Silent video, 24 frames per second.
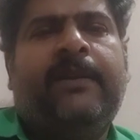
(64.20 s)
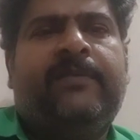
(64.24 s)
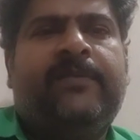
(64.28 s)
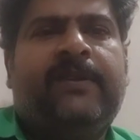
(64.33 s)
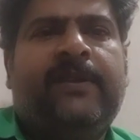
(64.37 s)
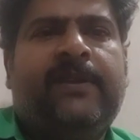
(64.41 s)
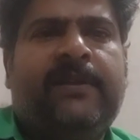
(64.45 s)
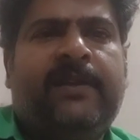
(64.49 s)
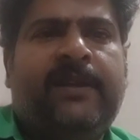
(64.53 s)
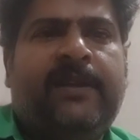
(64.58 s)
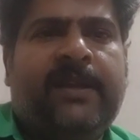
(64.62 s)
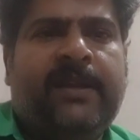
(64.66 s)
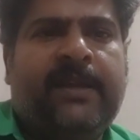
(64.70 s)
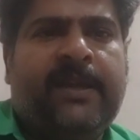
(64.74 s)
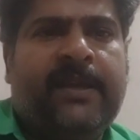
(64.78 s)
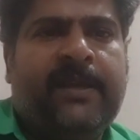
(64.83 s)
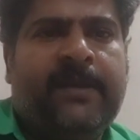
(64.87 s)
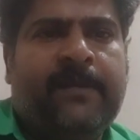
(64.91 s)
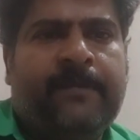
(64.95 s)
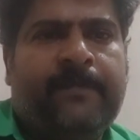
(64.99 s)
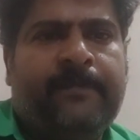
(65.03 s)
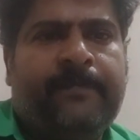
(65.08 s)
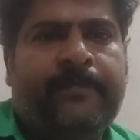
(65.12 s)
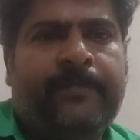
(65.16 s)
ரிசல்ட்
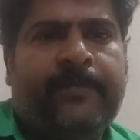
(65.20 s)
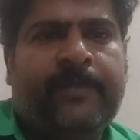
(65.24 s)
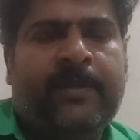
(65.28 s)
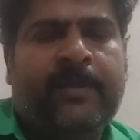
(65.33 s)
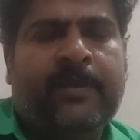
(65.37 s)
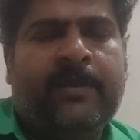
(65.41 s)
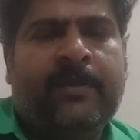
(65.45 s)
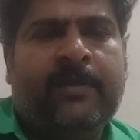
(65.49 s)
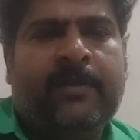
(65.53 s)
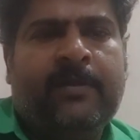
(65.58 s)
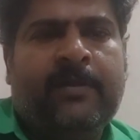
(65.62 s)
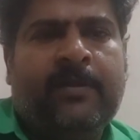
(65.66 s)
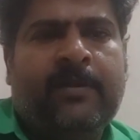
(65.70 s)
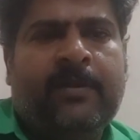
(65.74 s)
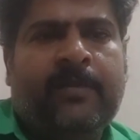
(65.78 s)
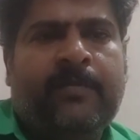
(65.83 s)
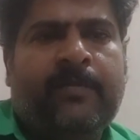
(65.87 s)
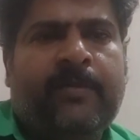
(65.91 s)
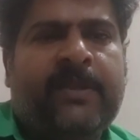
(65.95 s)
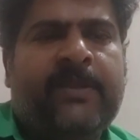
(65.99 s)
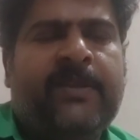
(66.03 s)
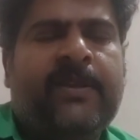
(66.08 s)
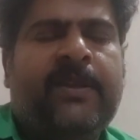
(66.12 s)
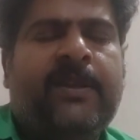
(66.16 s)
கிடைக்கும்
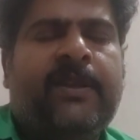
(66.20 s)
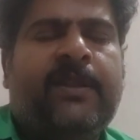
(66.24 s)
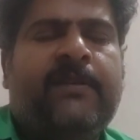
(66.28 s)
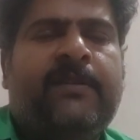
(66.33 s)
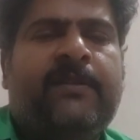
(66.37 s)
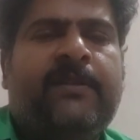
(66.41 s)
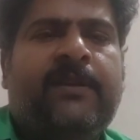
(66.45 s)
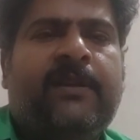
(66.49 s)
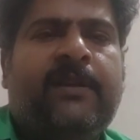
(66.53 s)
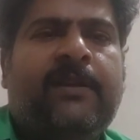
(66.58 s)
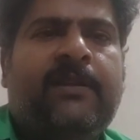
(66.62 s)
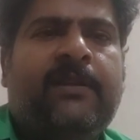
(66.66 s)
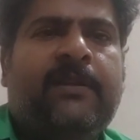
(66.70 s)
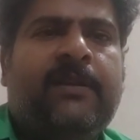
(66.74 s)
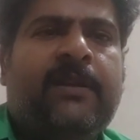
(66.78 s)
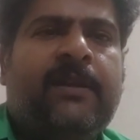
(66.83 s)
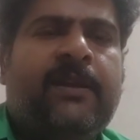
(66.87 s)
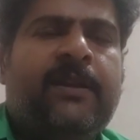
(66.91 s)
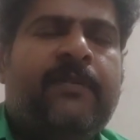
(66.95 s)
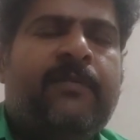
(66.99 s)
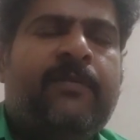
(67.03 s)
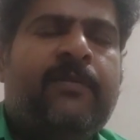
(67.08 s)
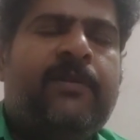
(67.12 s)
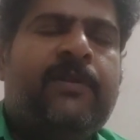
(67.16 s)
பச்சை நிறத்தில் எழுதுங்க
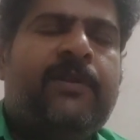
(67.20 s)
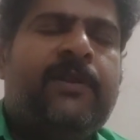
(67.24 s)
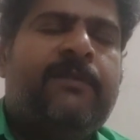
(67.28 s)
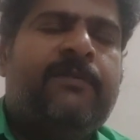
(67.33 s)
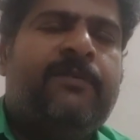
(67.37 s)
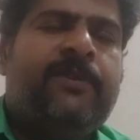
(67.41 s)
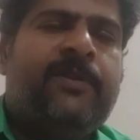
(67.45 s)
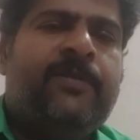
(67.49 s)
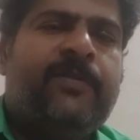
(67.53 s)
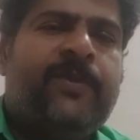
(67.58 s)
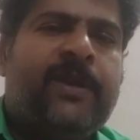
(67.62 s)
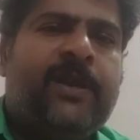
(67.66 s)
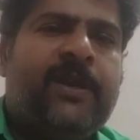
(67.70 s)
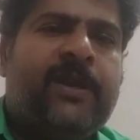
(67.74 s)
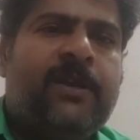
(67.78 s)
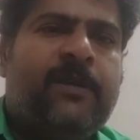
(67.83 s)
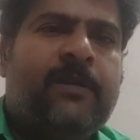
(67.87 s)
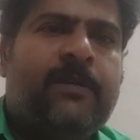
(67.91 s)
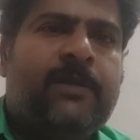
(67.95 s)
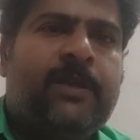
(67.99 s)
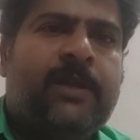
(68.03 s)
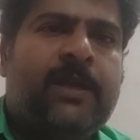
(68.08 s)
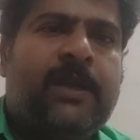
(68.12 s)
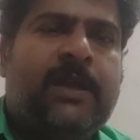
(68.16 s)
எவ்வளோ தடவை வேண்டுமானாலும்
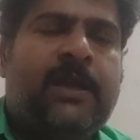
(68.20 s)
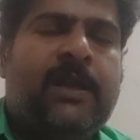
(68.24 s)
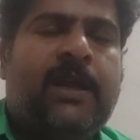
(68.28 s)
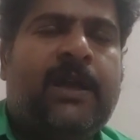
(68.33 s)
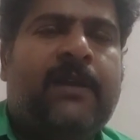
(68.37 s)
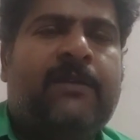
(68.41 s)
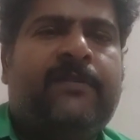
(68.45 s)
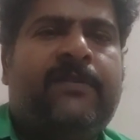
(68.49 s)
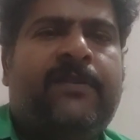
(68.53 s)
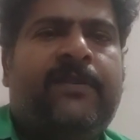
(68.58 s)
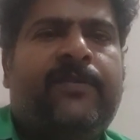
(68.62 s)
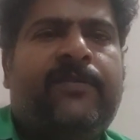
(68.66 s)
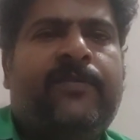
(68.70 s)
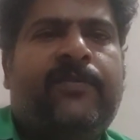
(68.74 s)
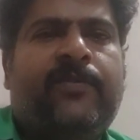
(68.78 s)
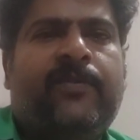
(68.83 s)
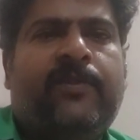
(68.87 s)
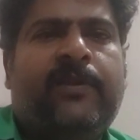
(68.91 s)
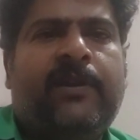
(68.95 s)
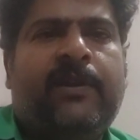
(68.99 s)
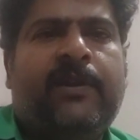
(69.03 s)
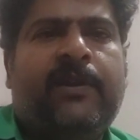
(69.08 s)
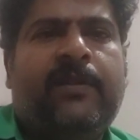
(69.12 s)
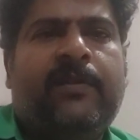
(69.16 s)
எழுதலாம் லாங் சைஸ்
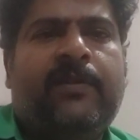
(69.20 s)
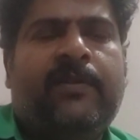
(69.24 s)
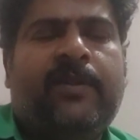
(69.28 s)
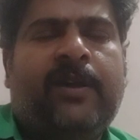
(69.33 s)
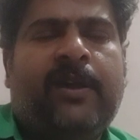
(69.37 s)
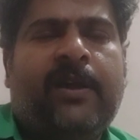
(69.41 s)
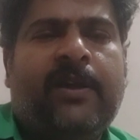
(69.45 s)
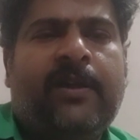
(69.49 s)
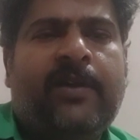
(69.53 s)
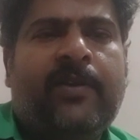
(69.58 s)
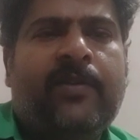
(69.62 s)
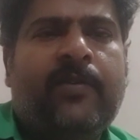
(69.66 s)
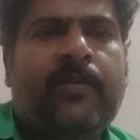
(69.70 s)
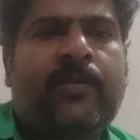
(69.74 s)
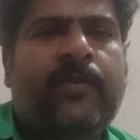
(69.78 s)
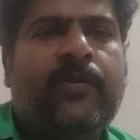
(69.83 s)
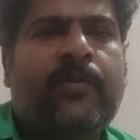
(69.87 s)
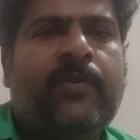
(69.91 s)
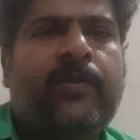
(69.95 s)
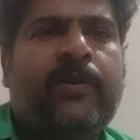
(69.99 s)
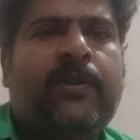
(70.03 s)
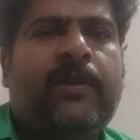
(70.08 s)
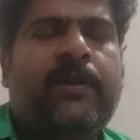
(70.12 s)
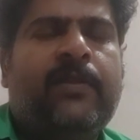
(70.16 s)
நோட்டில் எழுதணும் அன்ரூல்
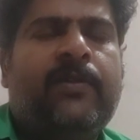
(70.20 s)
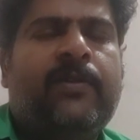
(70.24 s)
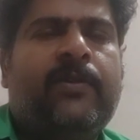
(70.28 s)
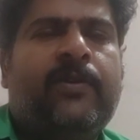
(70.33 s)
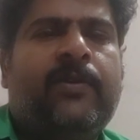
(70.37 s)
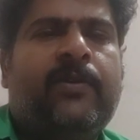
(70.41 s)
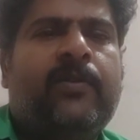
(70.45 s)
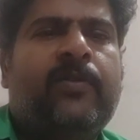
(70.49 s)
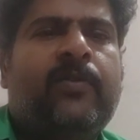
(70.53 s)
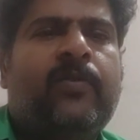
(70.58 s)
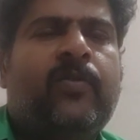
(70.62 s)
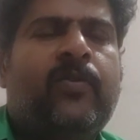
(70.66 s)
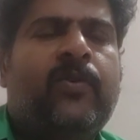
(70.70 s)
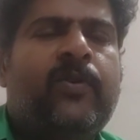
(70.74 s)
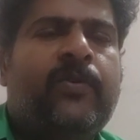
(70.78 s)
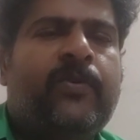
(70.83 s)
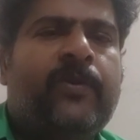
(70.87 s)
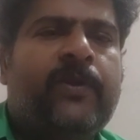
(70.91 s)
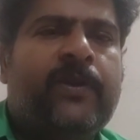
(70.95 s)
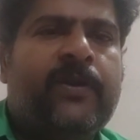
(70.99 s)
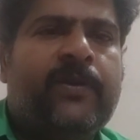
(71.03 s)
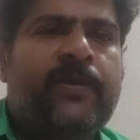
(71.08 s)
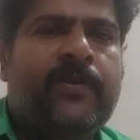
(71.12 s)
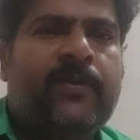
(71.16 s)
நோட்டில் எழுதணும் கோடு
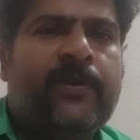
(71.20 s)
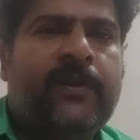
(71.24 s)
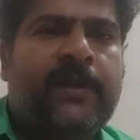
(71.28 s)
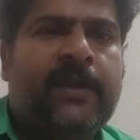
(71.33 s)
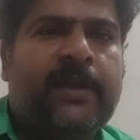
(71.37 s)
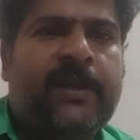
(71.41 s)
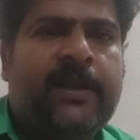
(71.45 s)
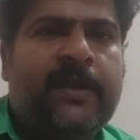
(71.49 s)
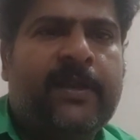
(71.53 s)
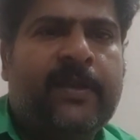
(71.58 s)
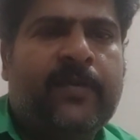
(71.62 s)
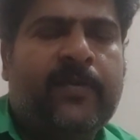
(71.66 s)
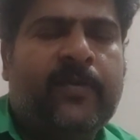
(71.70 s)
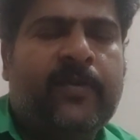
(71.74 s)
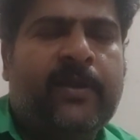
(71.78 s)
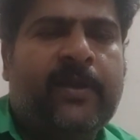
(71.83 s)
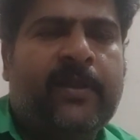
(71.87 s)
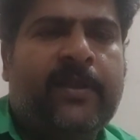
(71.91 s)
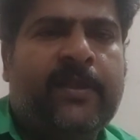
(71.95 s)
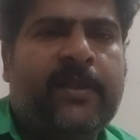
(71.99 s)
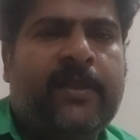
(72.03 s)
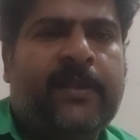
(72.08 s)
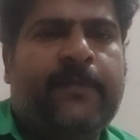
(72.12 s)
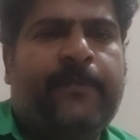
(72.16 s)
போட்ட நோட்டில்
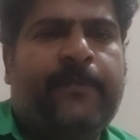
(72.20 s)
எழுதக்கூடாது